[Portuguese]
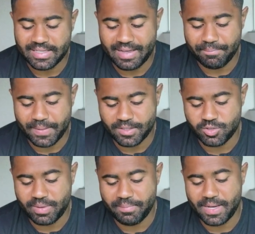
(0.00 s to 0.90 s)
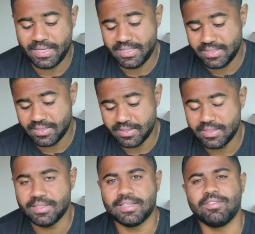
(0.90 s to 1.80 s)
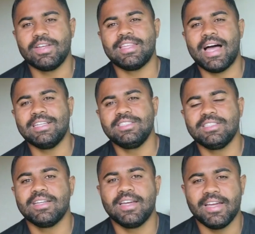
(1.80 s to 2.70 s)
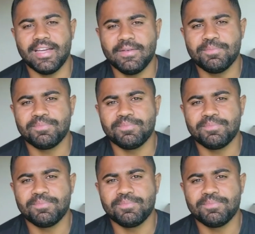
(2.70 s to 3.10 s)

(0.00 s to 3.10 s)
que é apenas uma aparência e que a verdade é